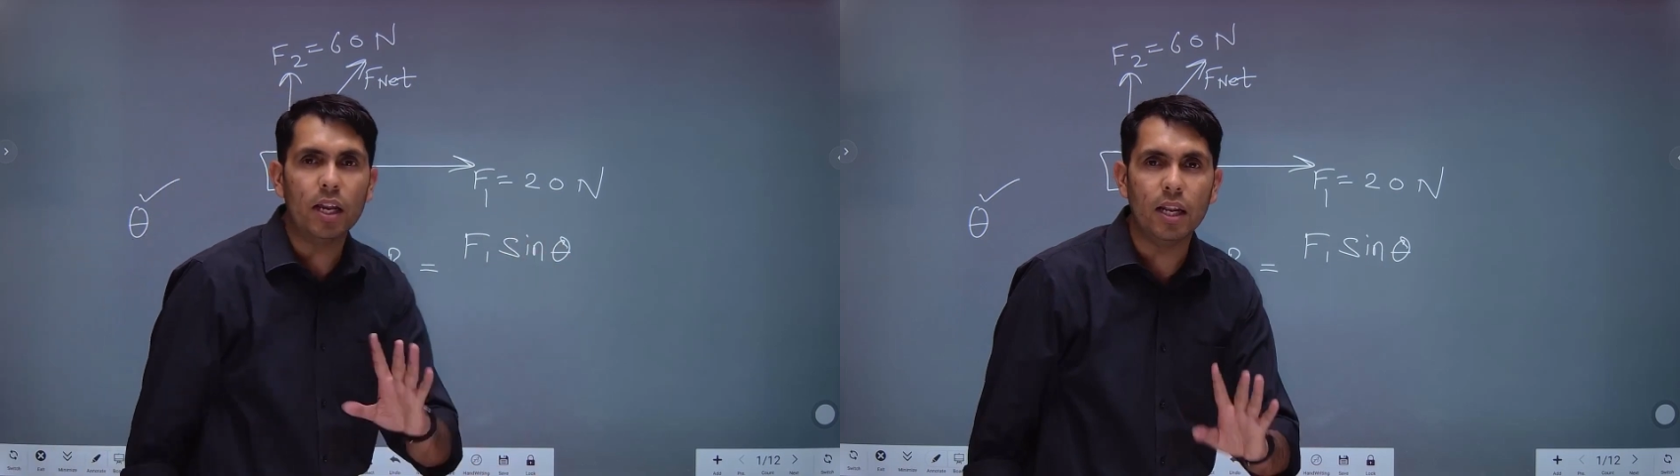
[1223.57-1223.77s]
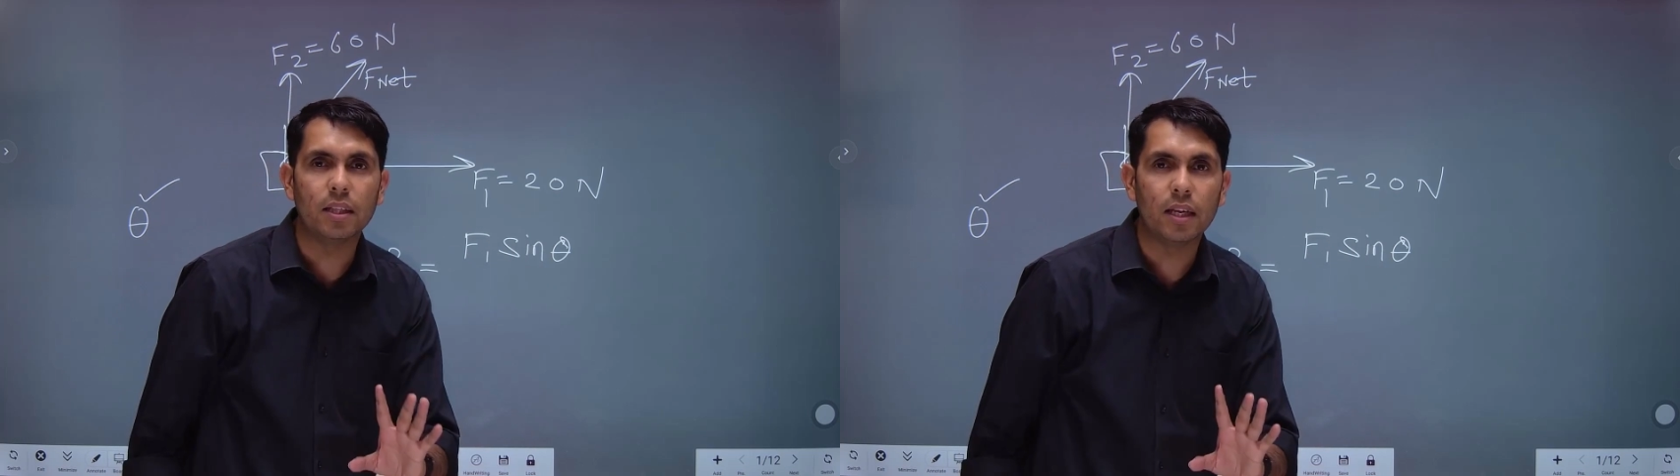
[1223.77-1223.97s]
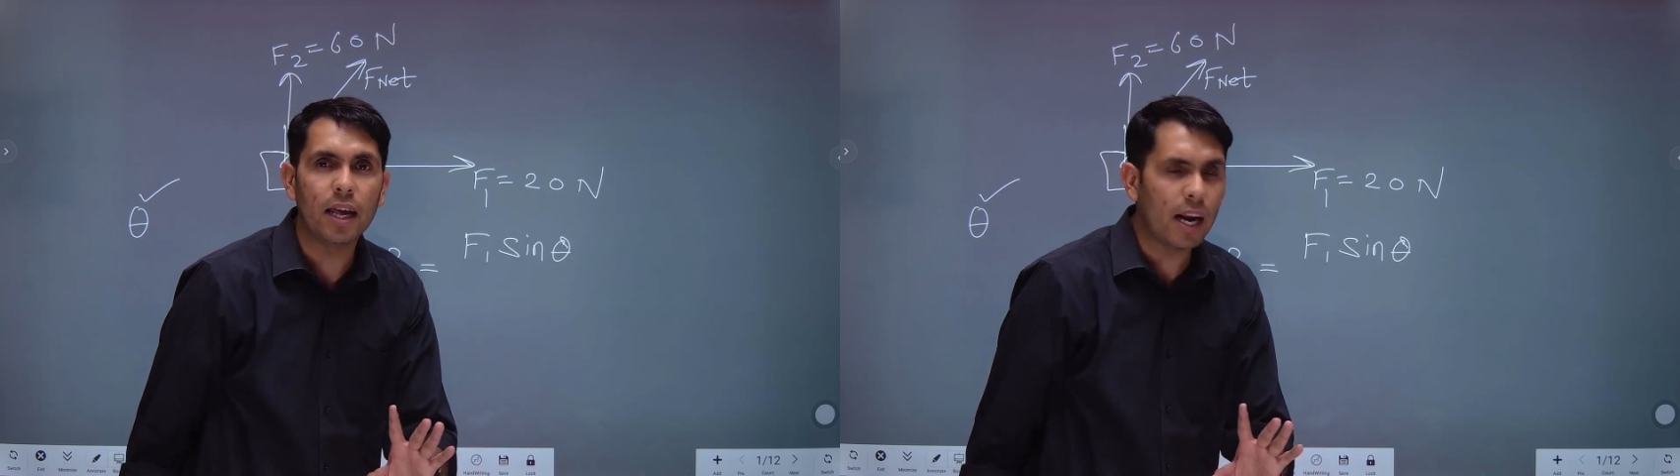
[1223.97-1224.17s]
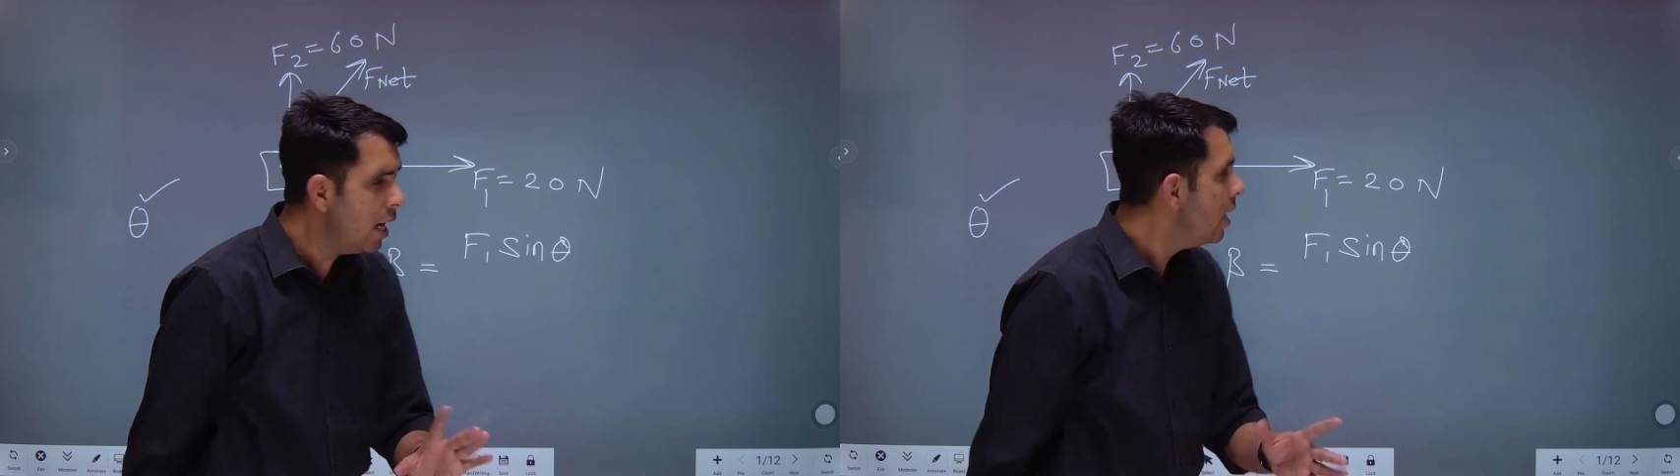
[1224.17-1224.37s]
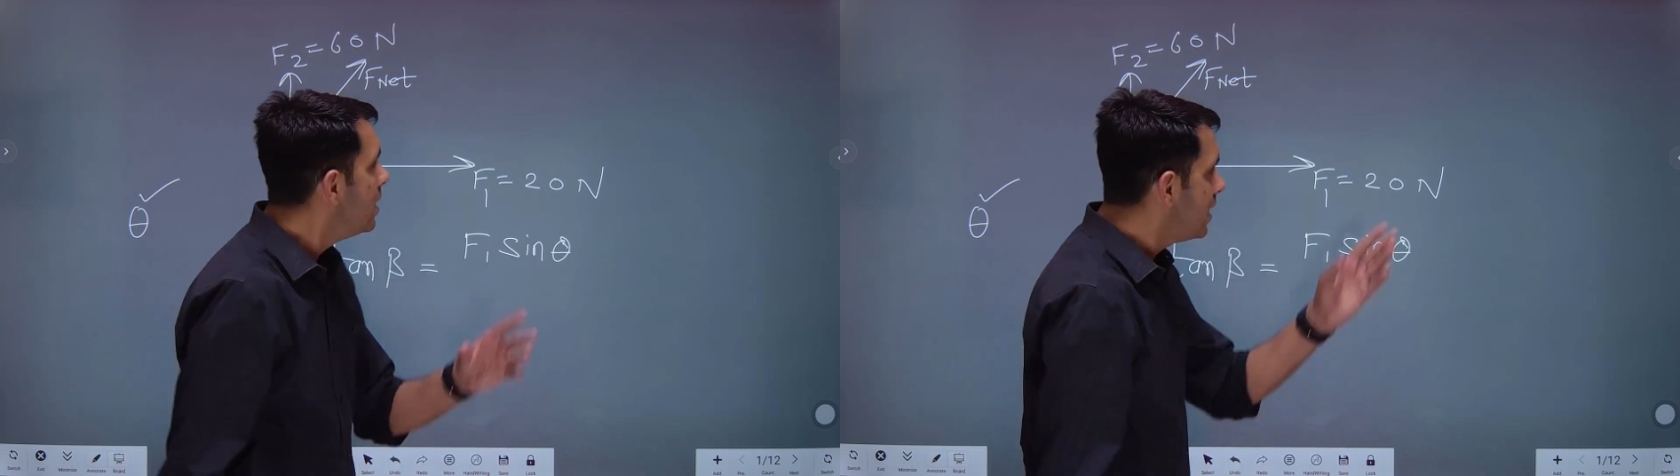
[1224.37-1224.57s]
लेते हैं ना
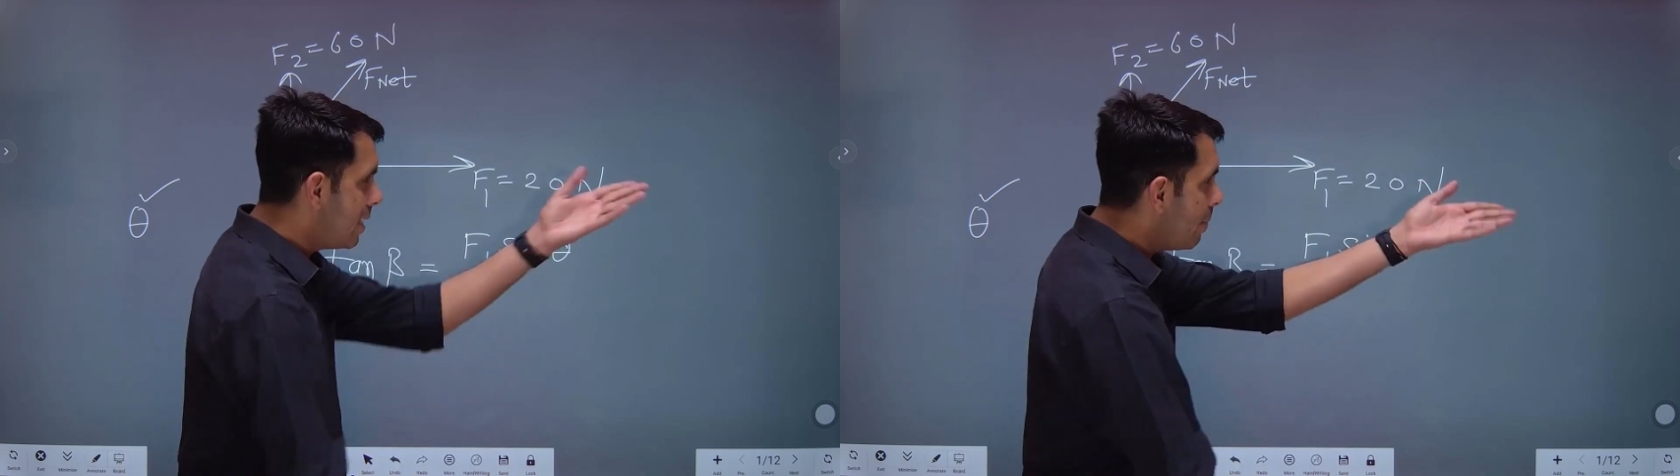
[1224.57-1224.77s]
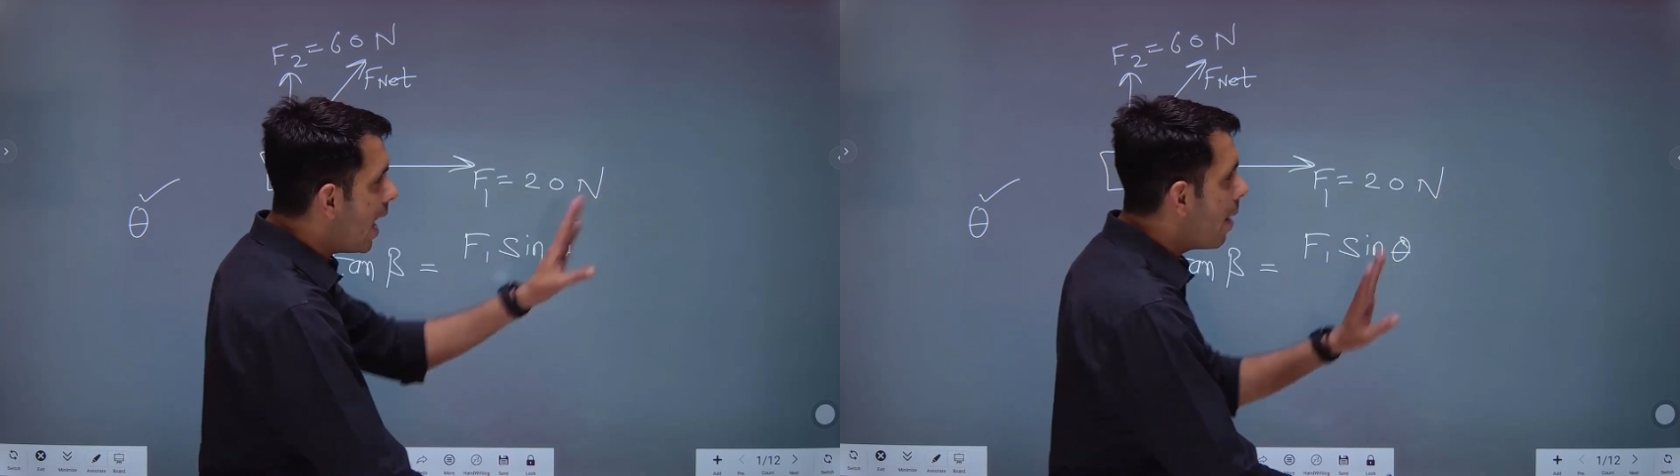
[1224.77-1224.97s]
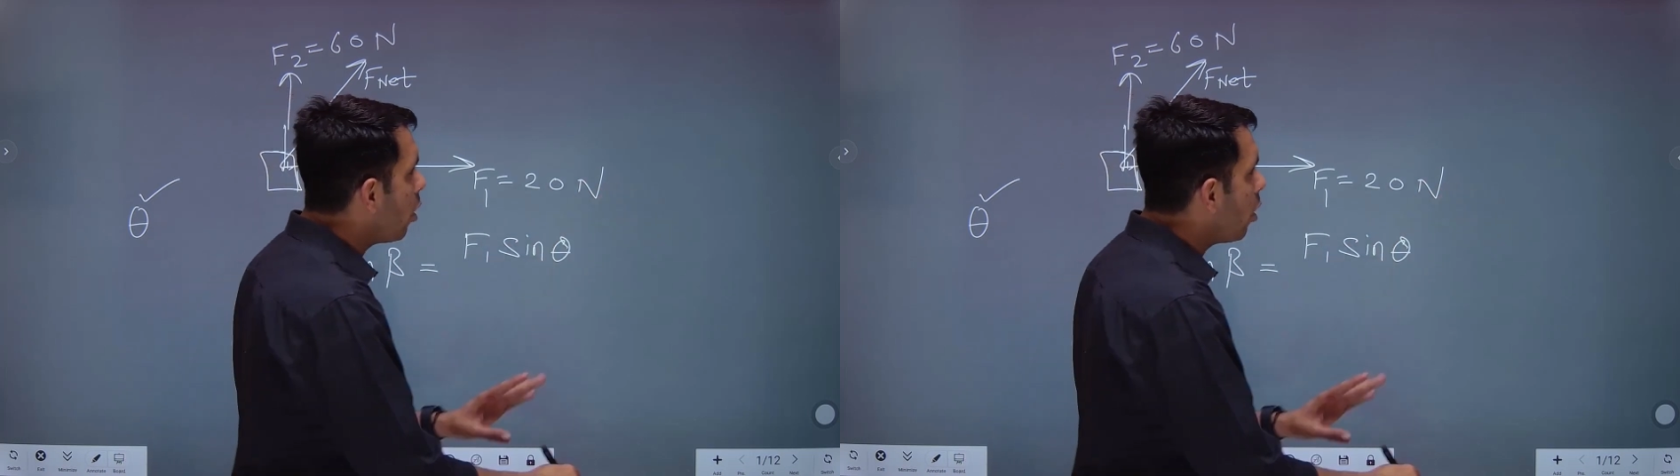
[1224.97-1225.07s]
जैसे मैंने आपको